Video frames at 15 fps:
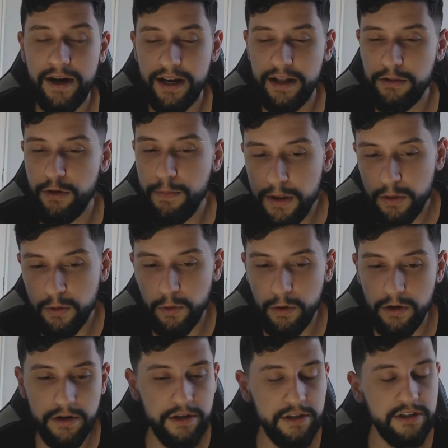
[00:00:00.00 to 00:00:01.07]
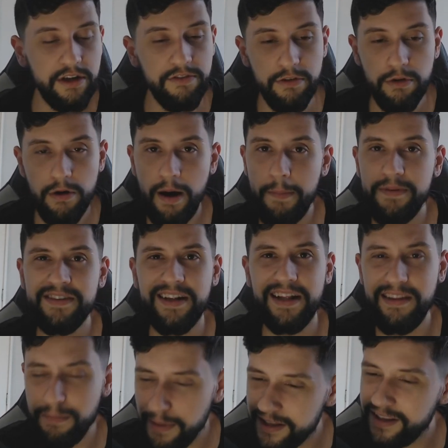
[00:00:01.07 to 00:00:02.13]
O cara dominou e já virou uma
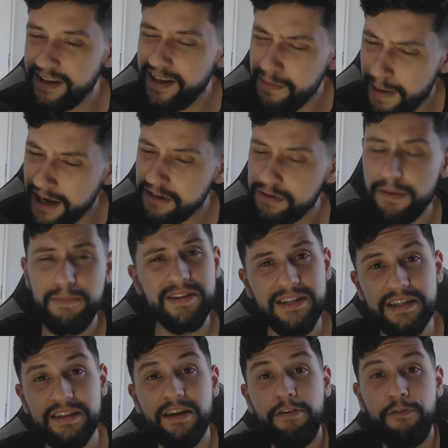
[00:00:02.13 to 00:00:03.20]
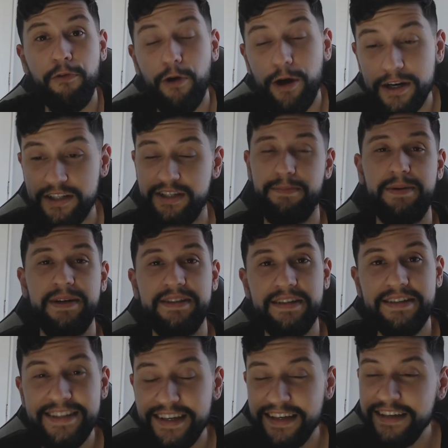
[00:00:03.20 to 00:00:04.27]
bicicleta. Mano, e ele bate uma bicicleta forte,
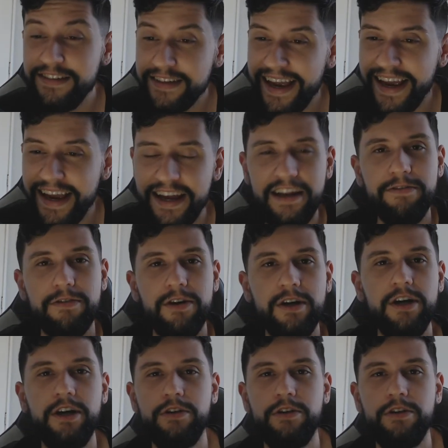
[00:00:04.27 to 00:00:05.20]
rapaziada. Isso que é incrível.